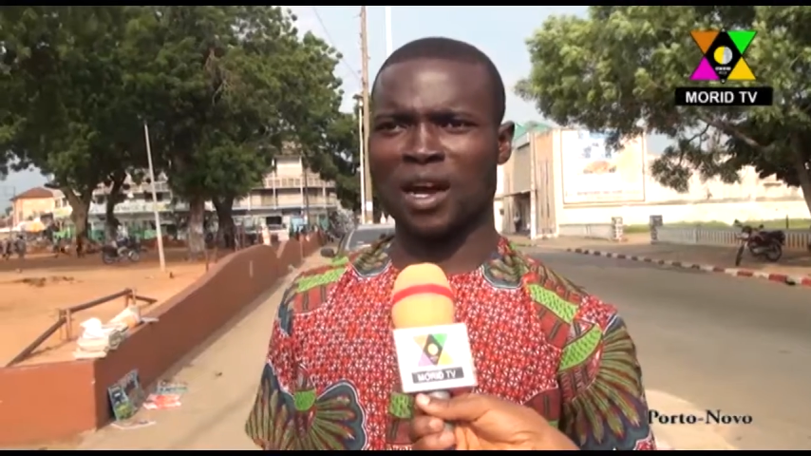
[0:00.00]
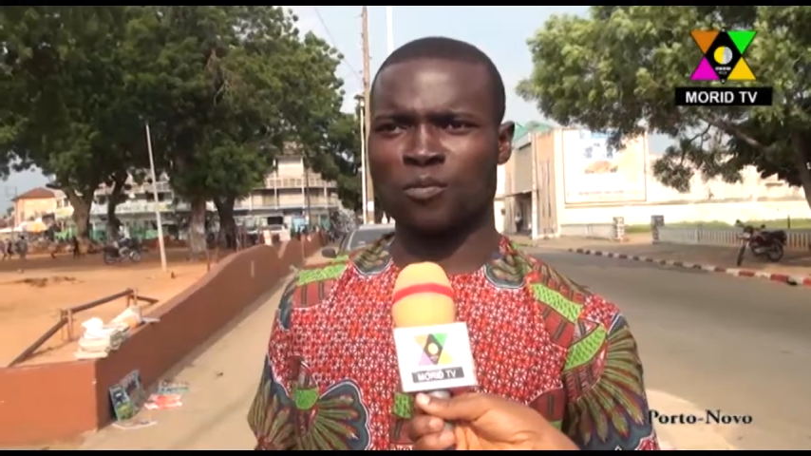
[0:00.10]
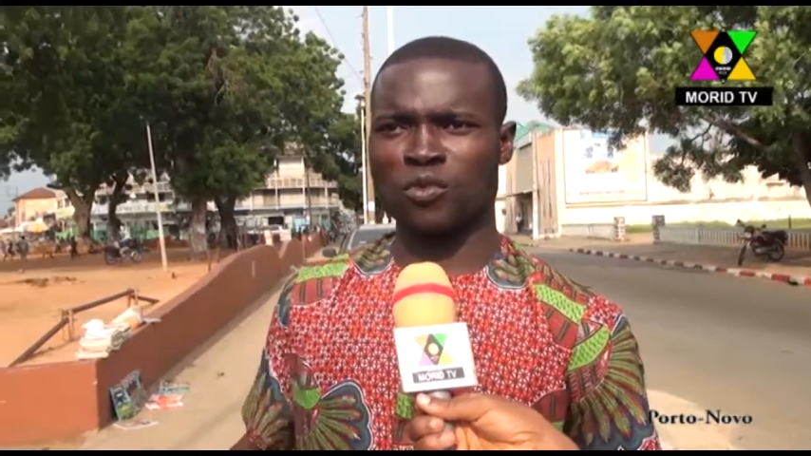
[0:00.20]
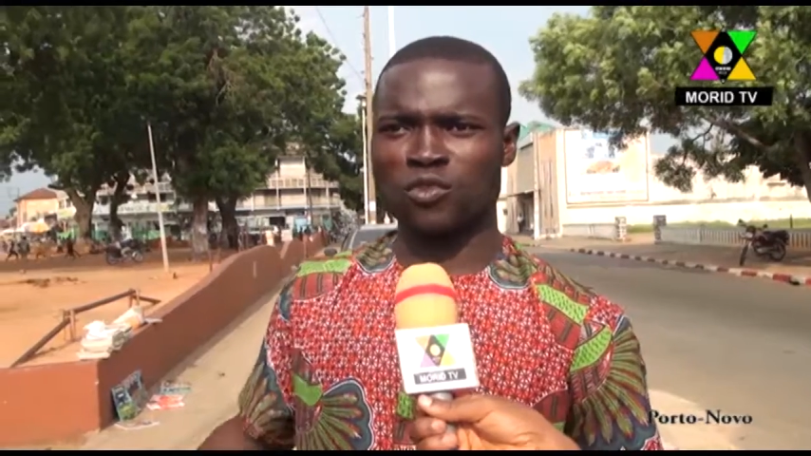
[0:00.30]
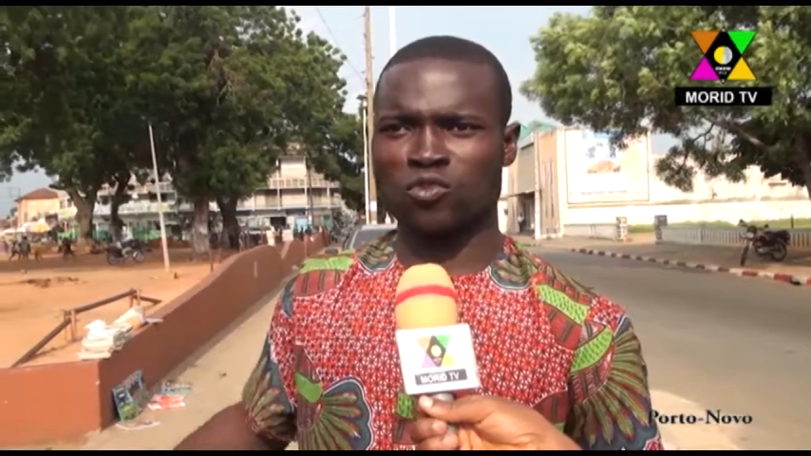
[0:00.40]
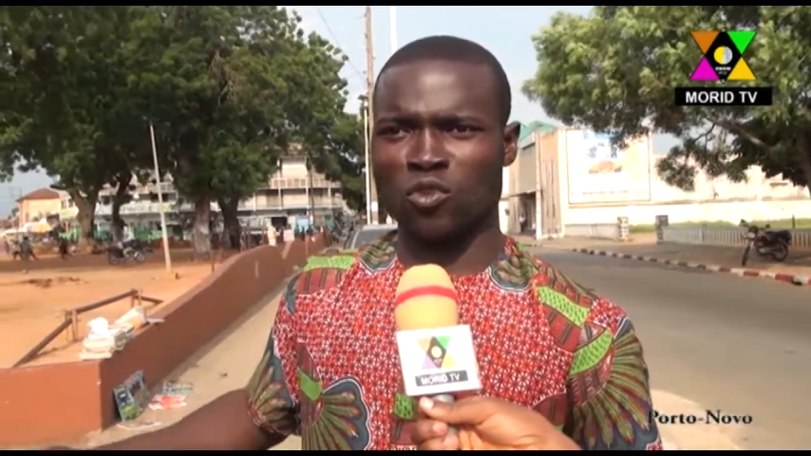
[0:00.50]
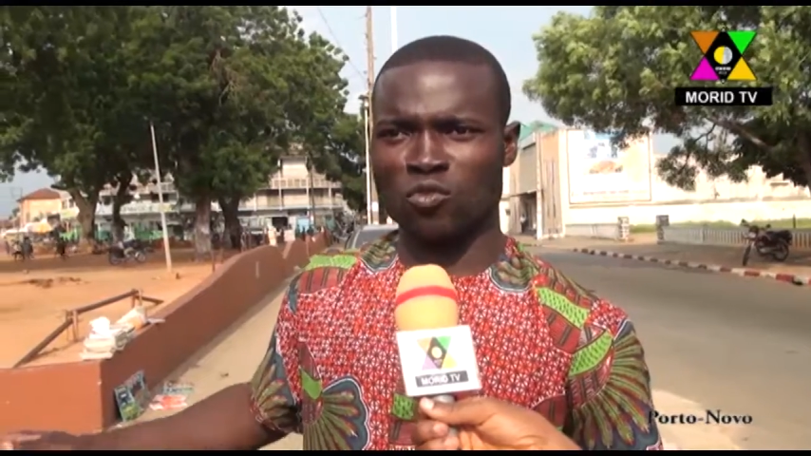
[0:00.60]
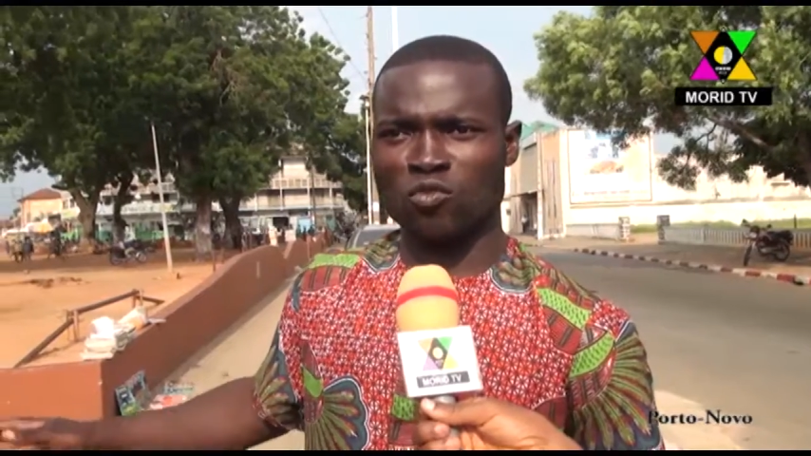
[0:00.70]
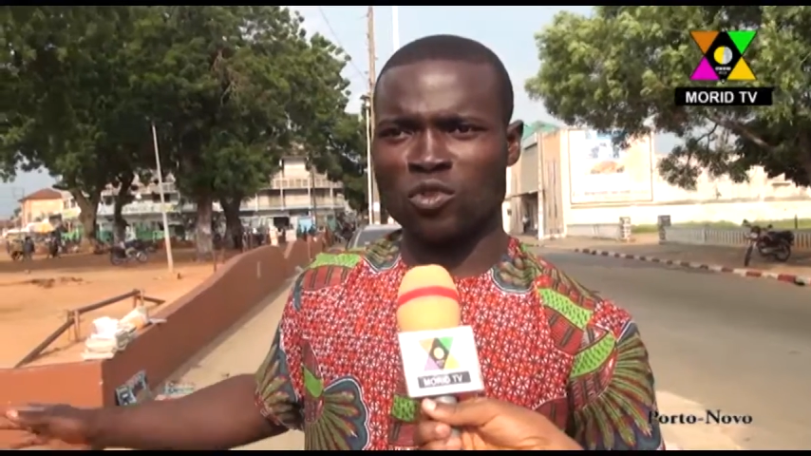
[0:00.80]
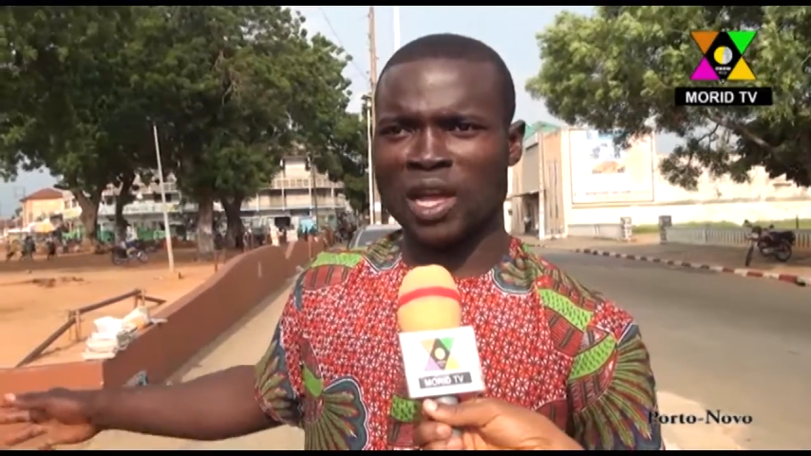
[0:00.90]
En plus de
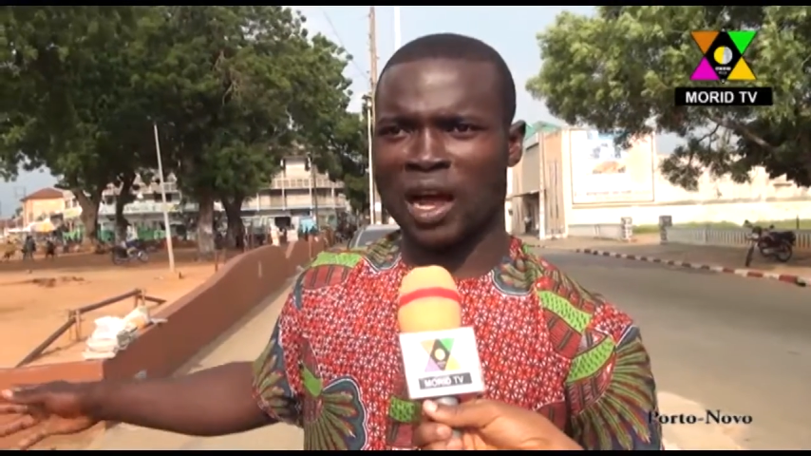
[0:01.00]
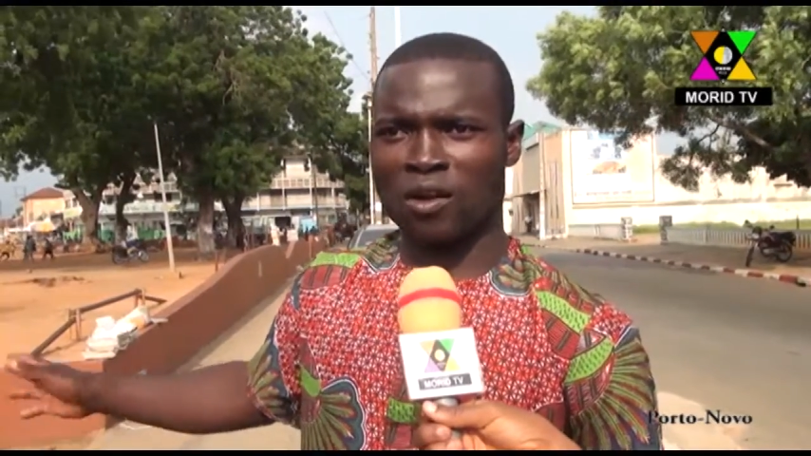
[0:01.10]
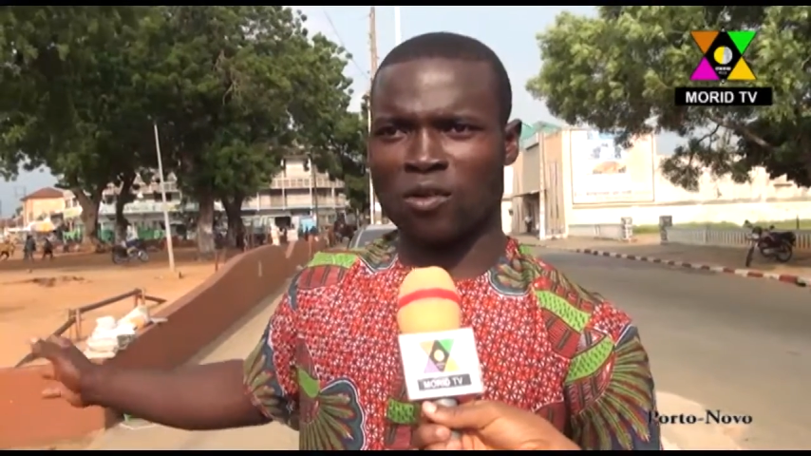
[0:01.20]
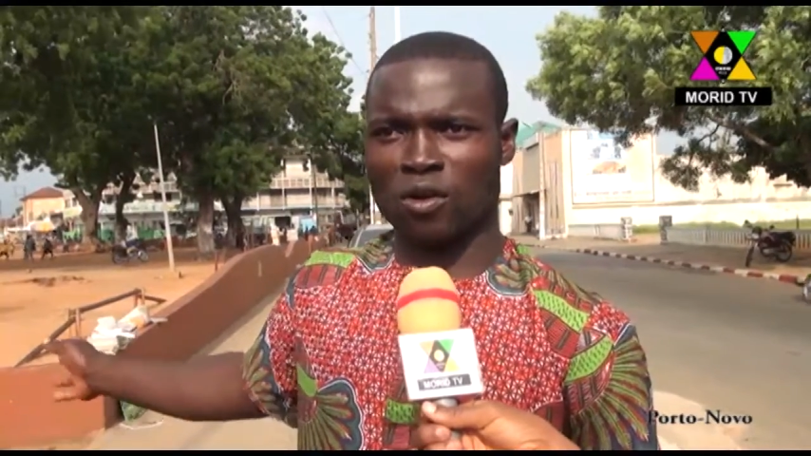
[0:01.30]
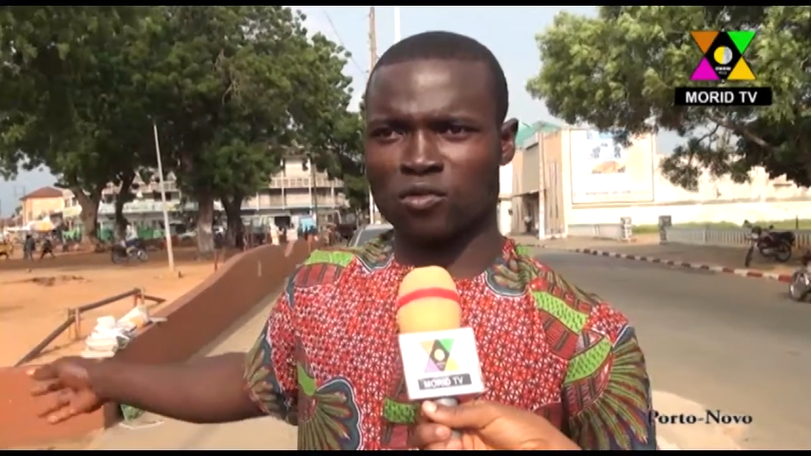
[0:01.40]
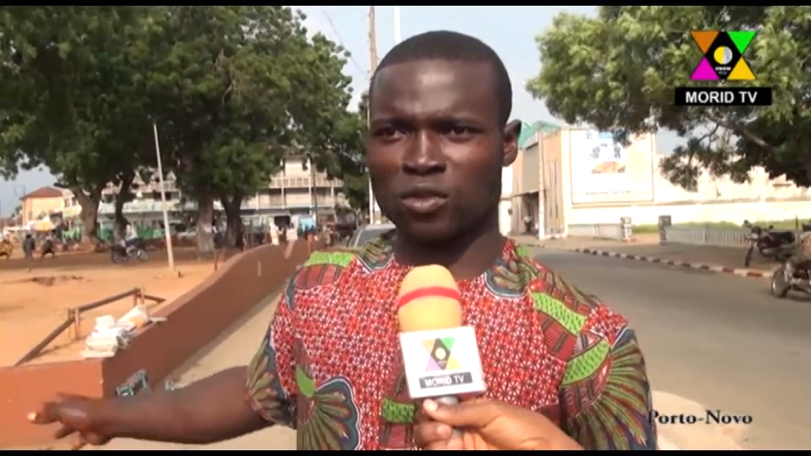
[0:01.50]
nous, il y a encore